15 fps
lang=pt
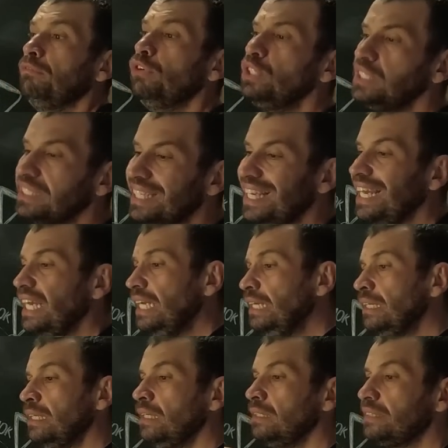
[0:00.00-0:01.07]
você
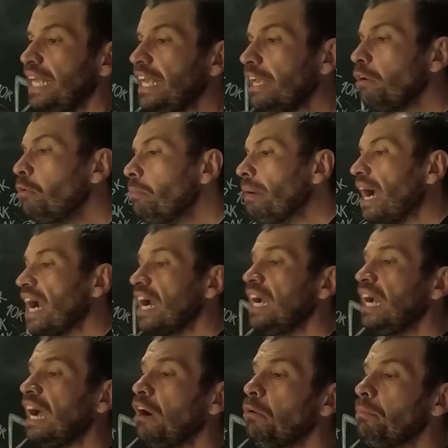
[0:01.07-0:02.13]
tem que
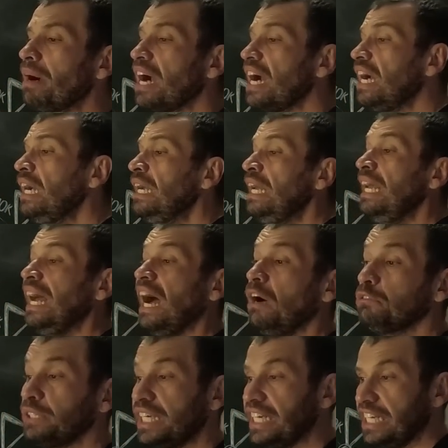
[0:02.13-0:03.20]
arrumar, arrumar
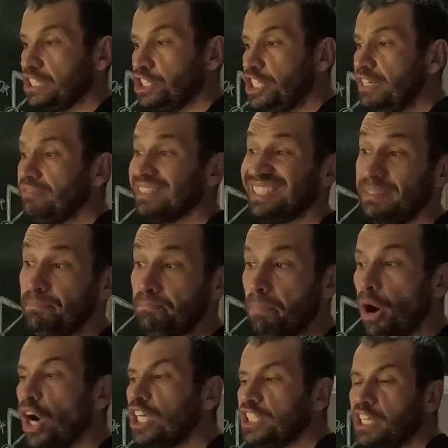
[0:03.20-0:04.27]
alternativas e
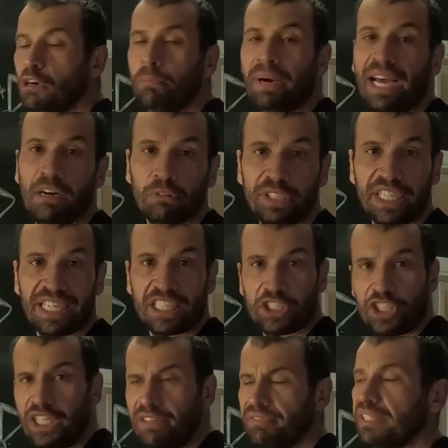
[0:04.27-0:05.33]
pode arrumar
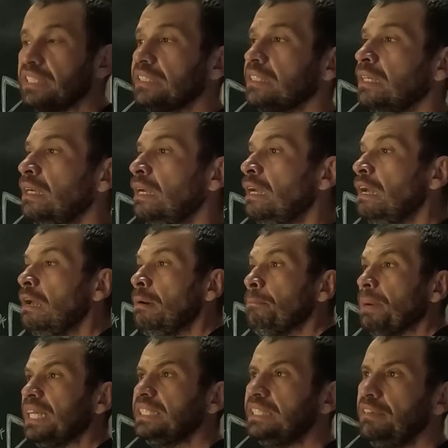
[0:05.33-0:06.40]
alternativas
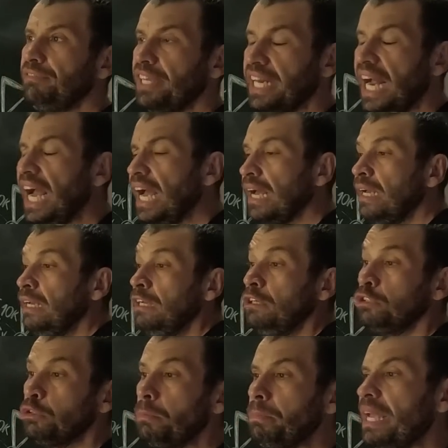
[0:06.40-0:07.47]
para se virar
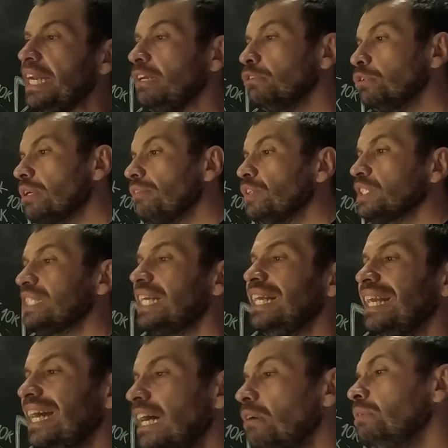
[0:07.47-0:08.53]
no período que você
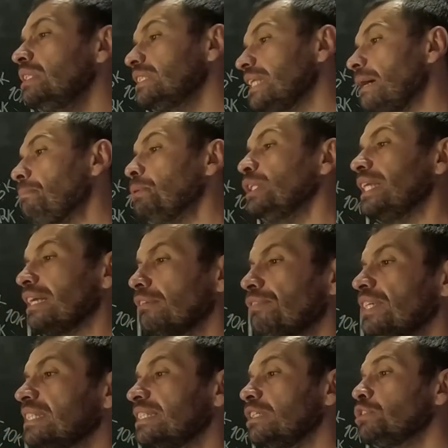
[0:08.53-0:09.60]
não está podendo
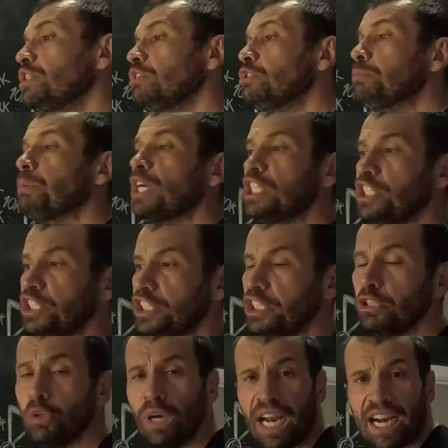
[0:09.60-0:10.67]
fazer o seu esporte
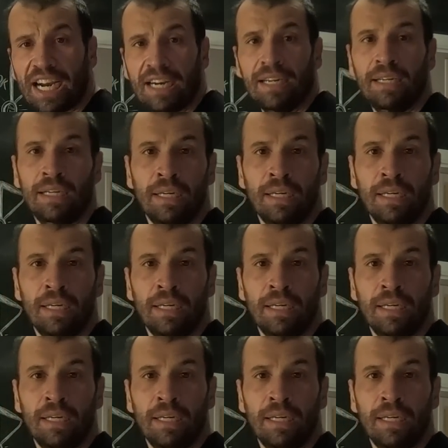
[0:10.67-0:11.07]
titular.